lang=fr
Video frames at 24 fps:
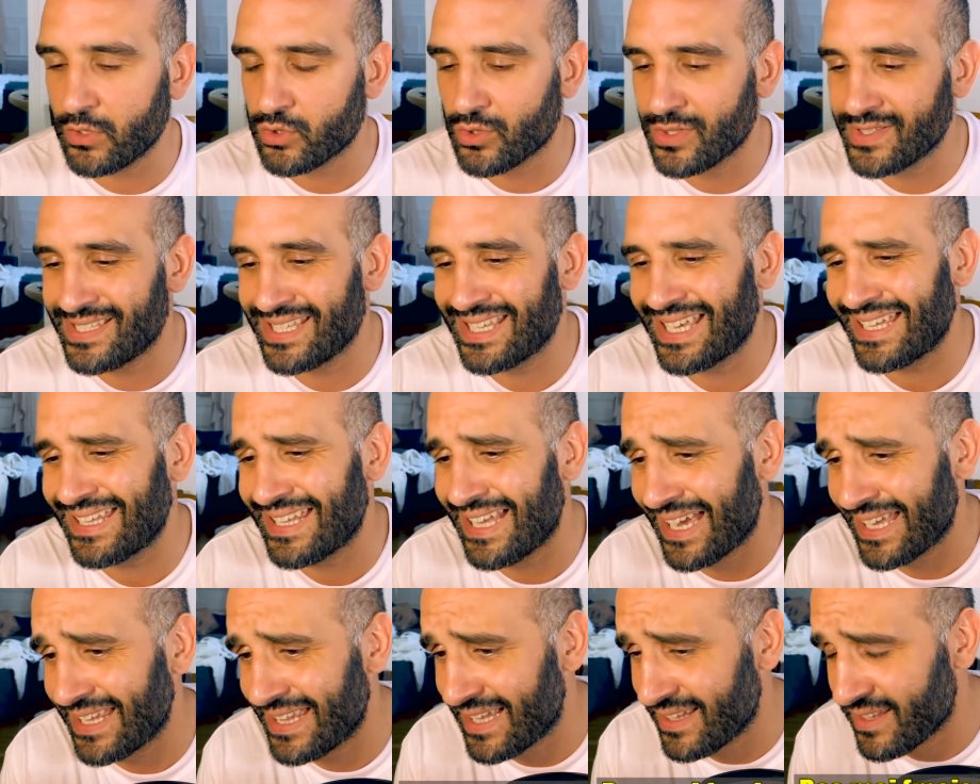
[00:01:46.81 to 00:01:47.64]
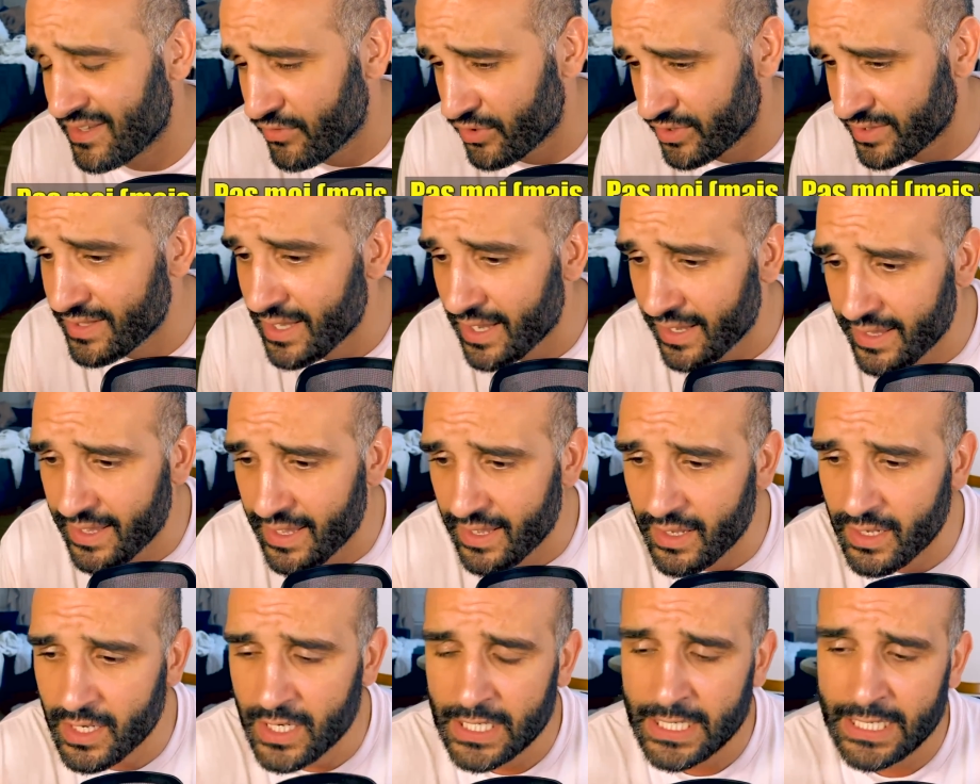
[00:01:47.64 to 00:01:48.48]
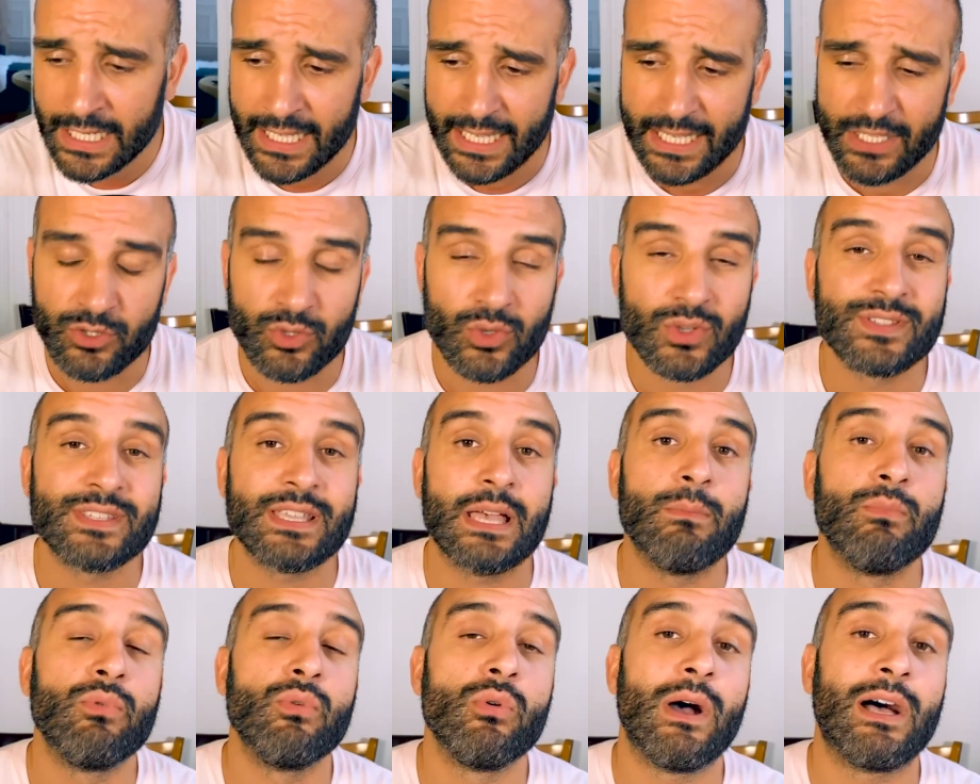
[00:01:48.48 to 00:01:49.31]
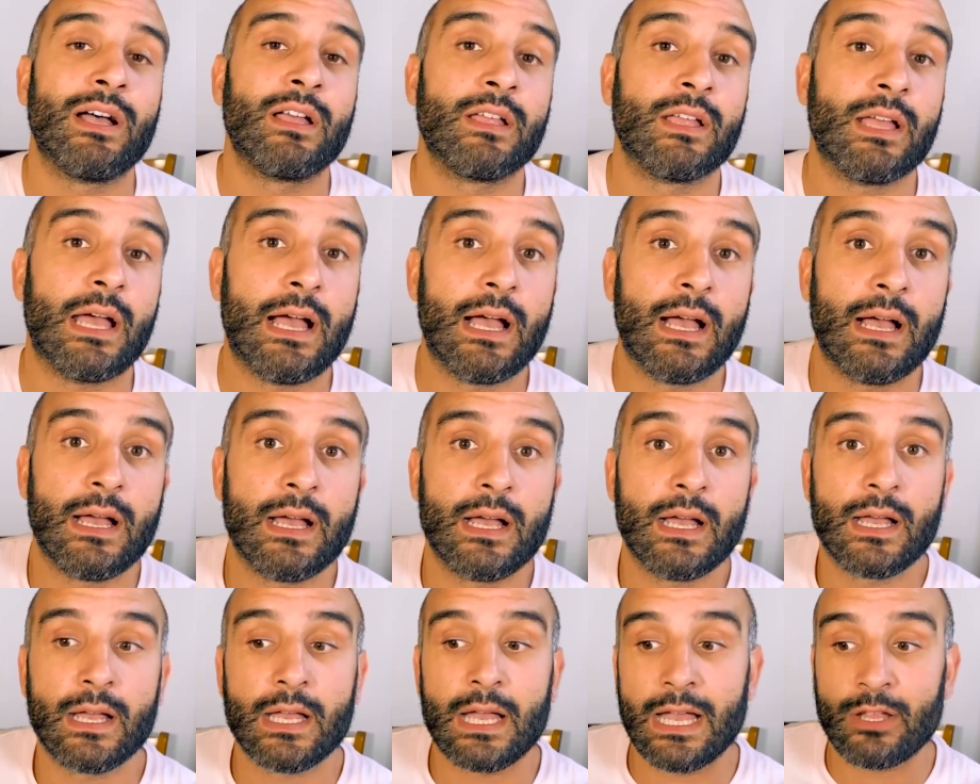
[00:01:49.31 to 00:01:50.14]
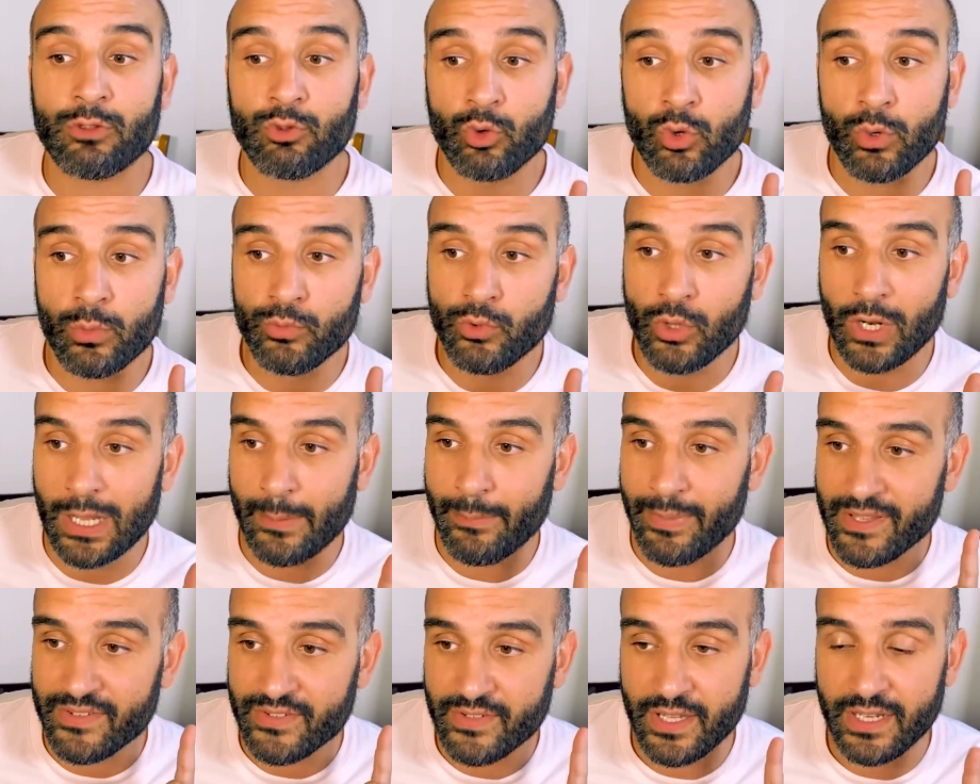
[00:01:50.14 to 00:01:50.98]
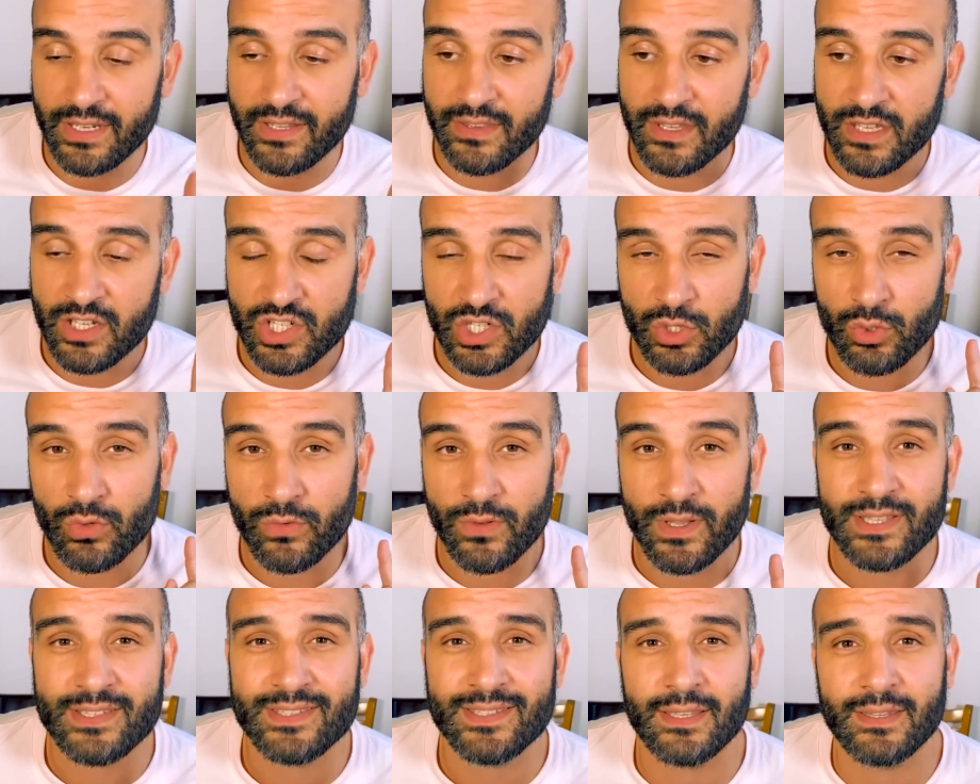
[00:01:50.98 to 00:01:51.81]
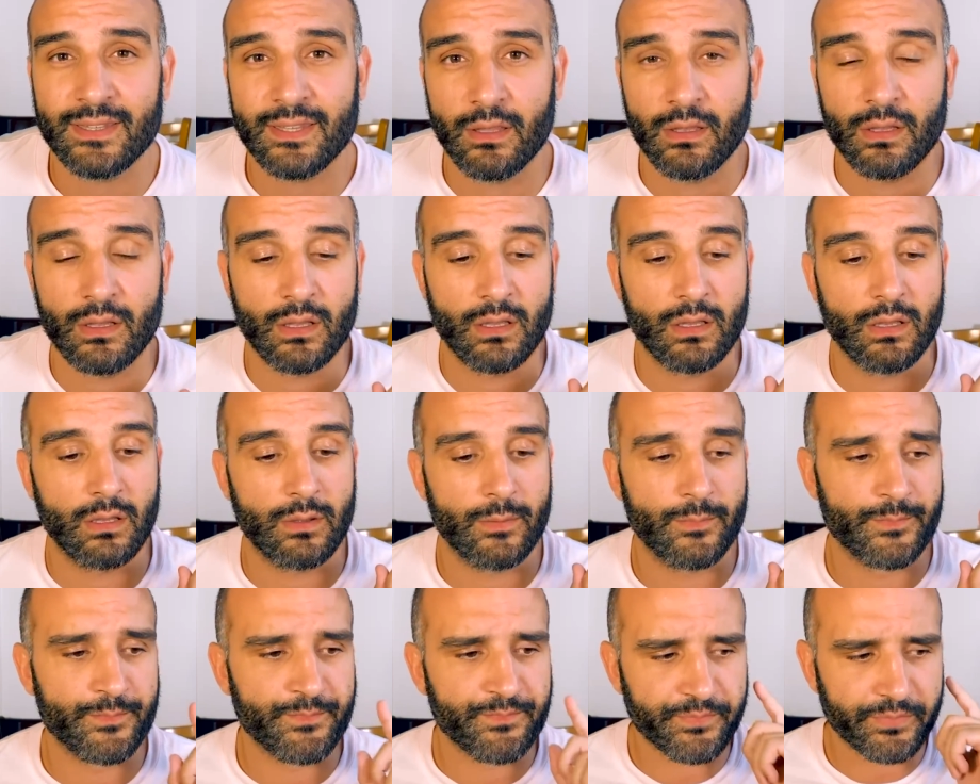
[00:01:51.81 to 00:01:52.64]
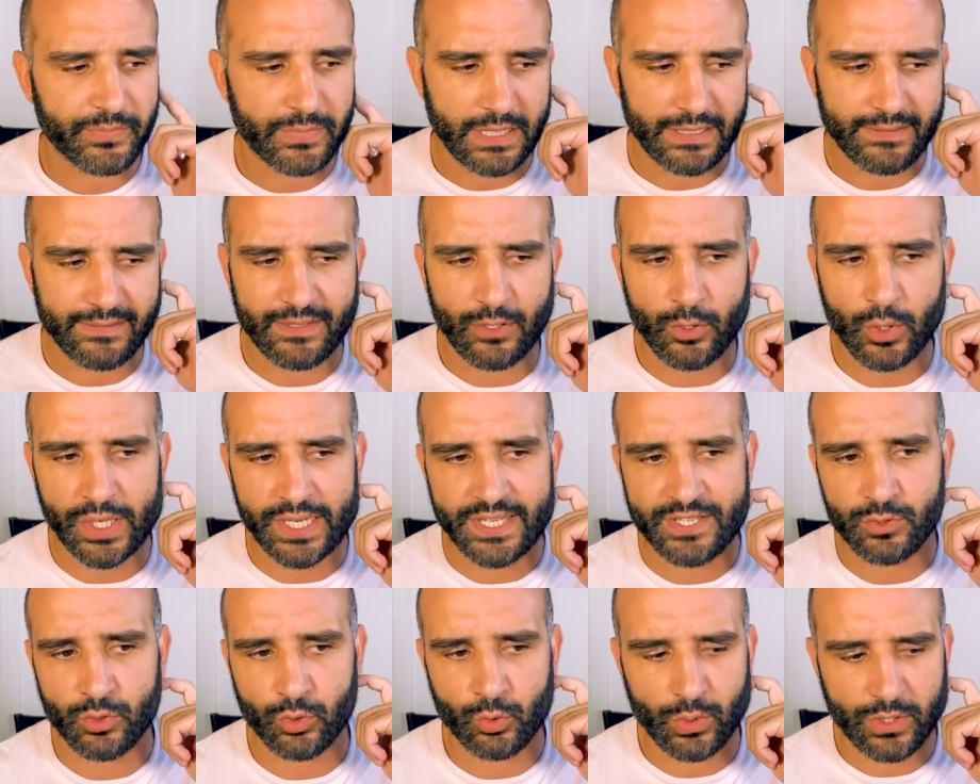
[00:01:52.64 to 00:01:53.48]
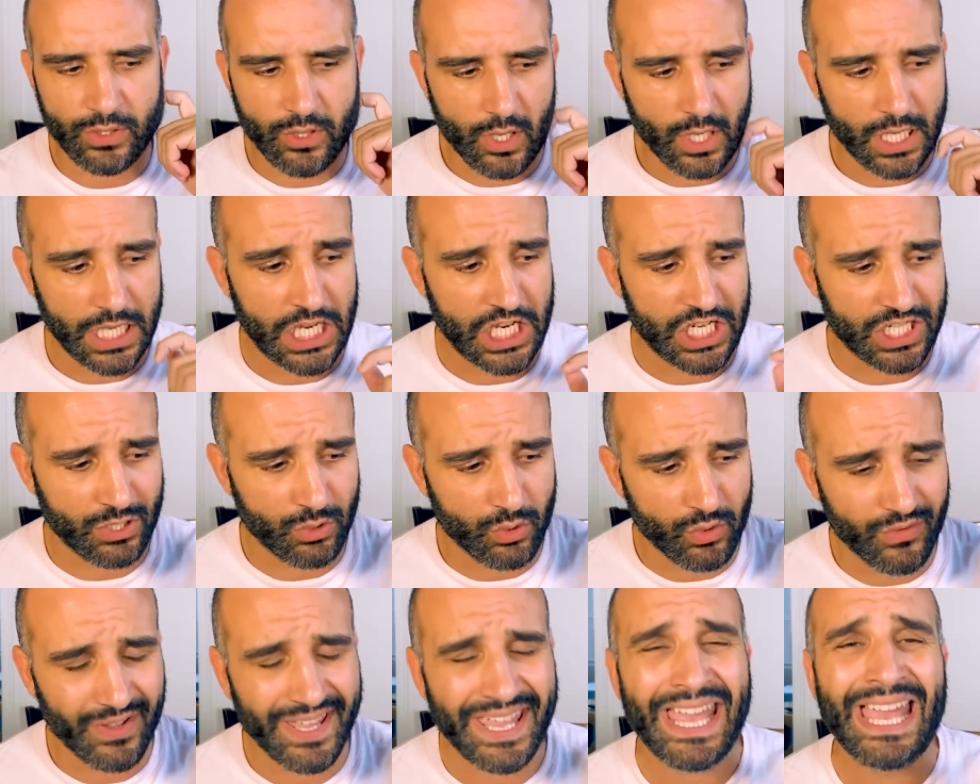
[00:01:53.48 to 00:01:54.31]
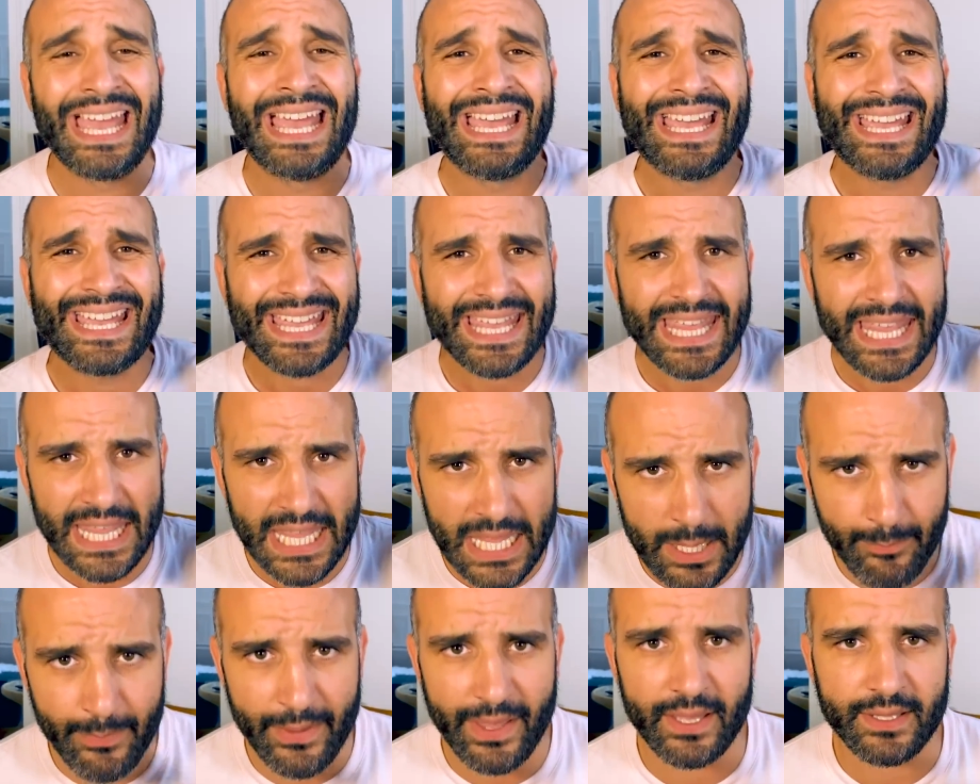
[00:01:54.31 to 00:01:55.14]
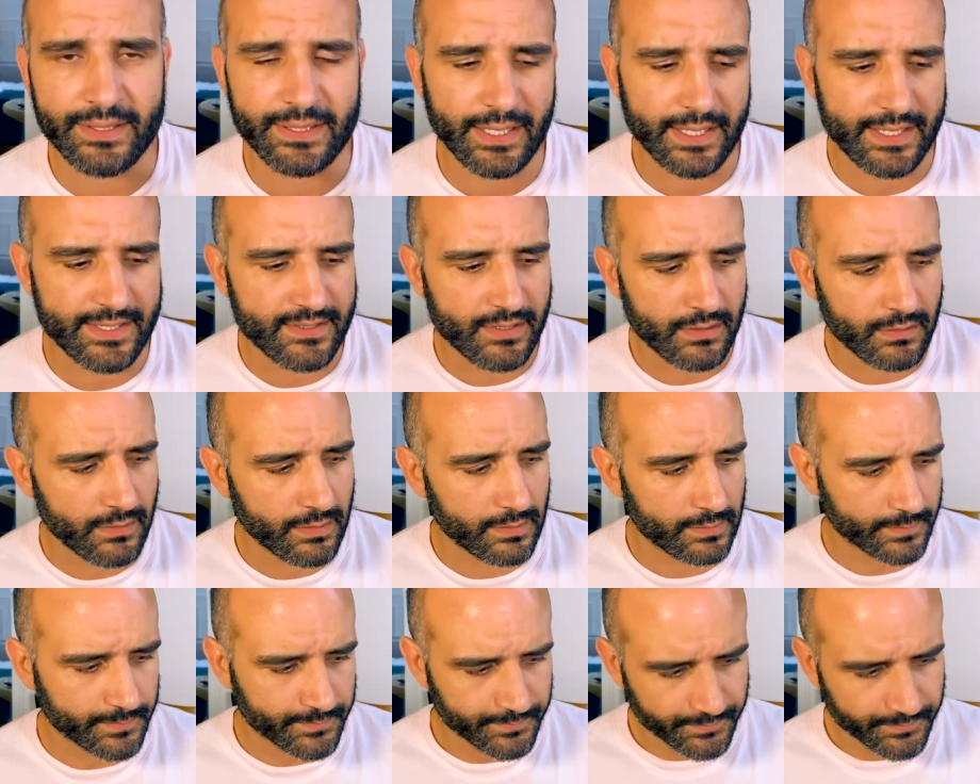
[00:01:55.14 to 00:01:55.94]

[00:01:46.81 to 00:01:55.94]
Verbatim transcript: Est-ce que c'est Katarina Devon derrière Est-ce que Sabo a un, trouble de la personnalité J'ai trouvé cette, euh, théorie sur Twitter et je l'ai trouvée hyper intéressante.